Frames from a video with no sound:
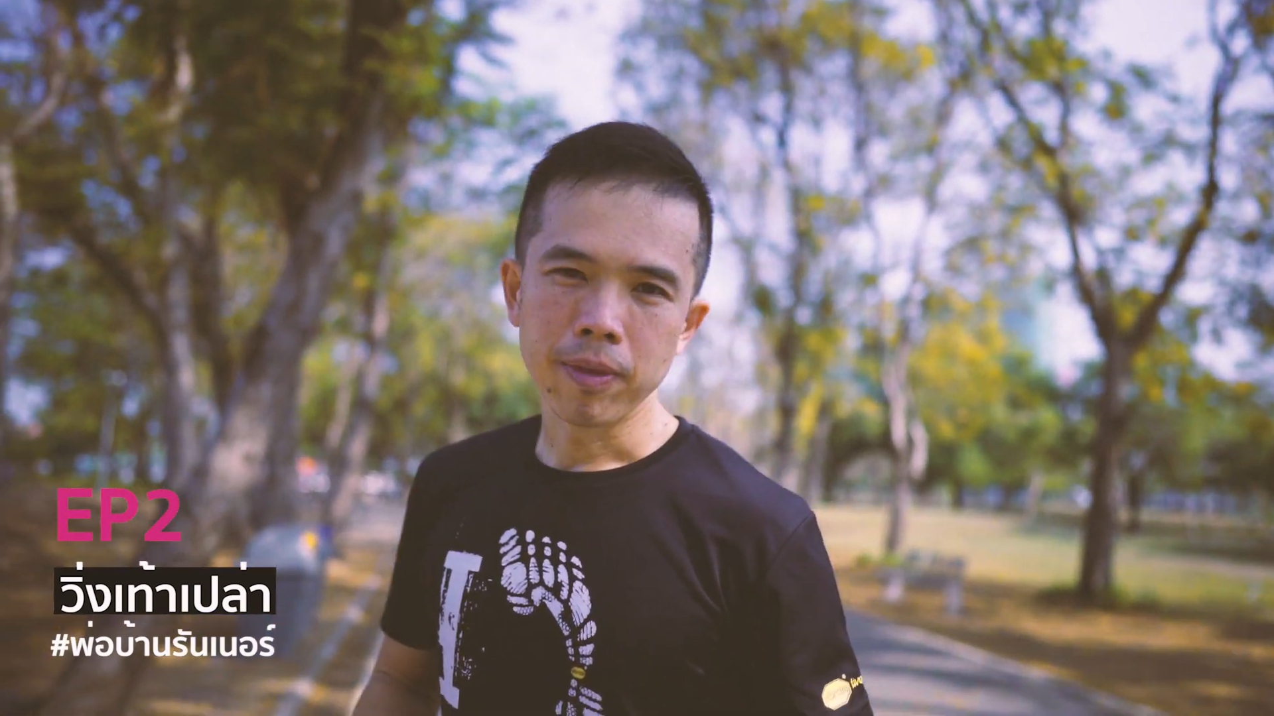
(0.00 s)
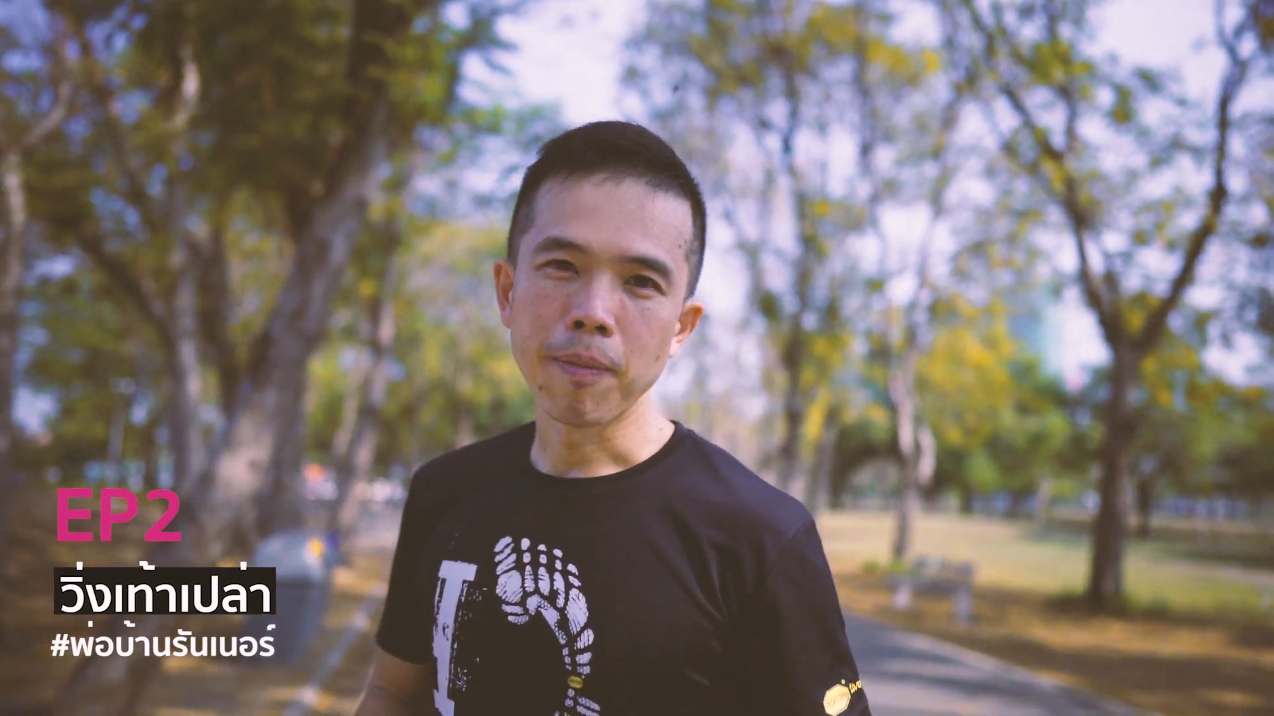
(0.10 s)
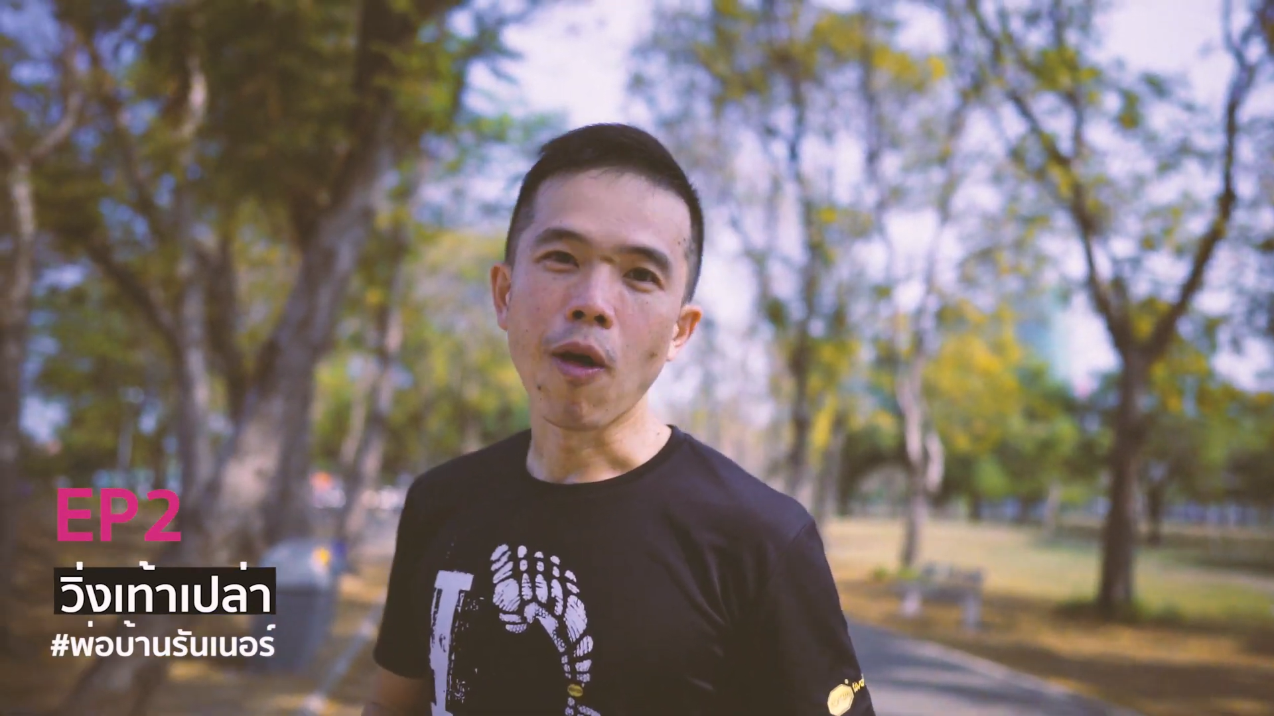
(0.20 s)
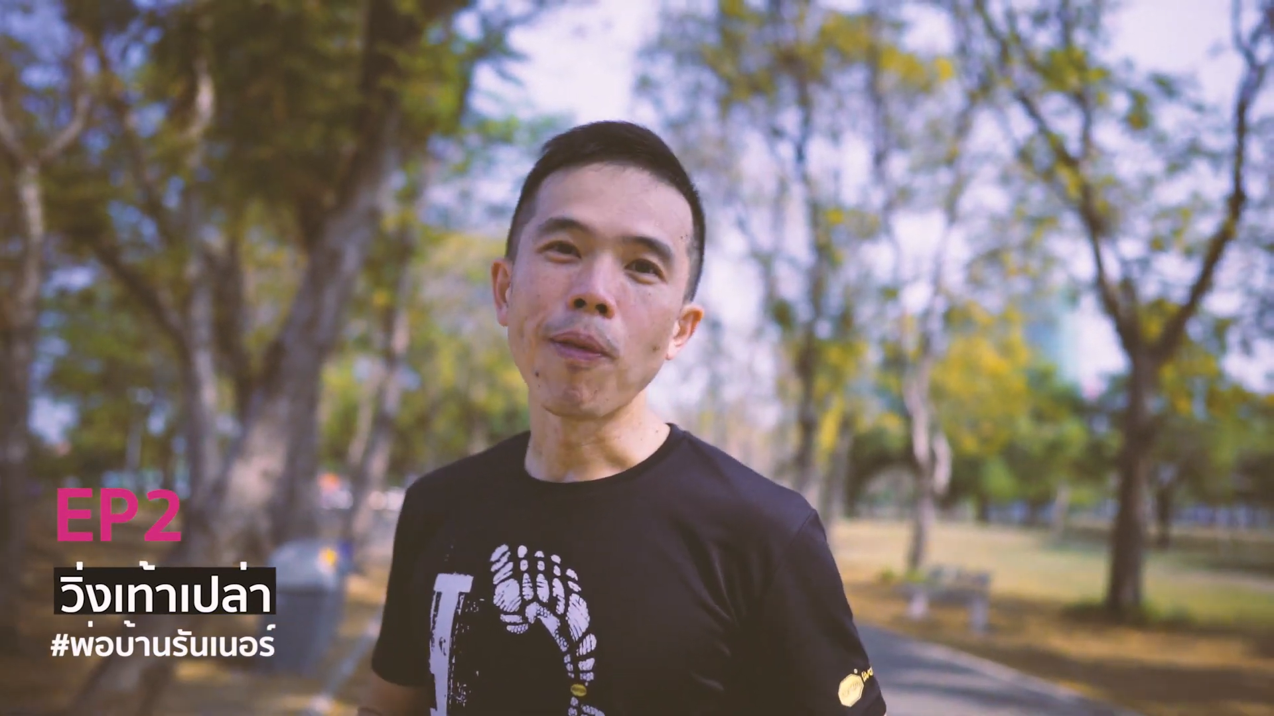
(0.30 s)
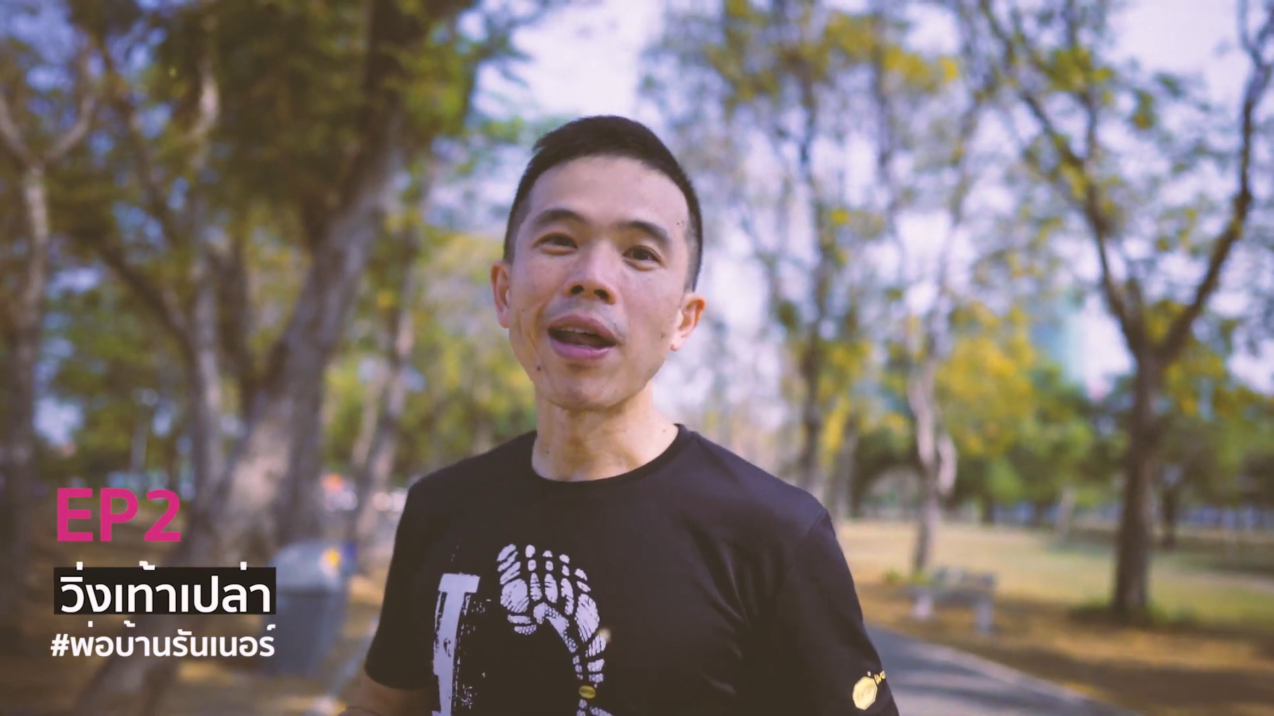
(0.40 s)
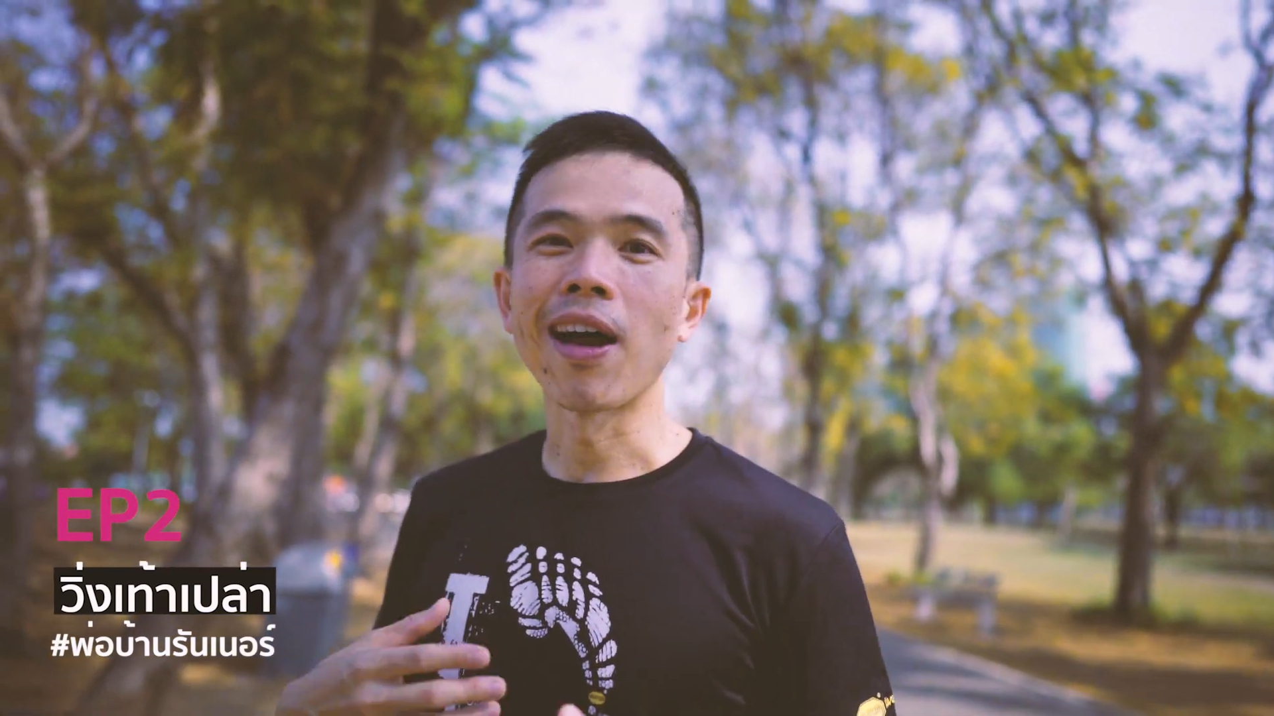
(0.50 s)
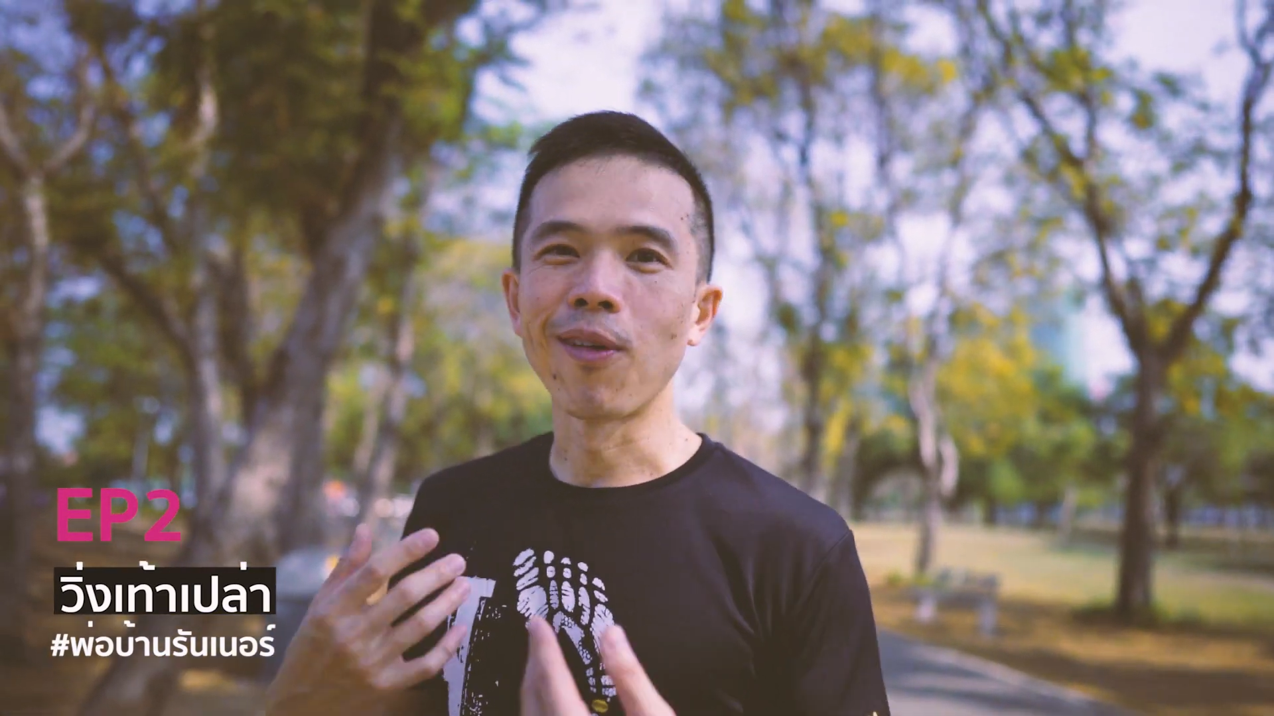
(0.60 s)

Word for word: จะบอกว่าพลัง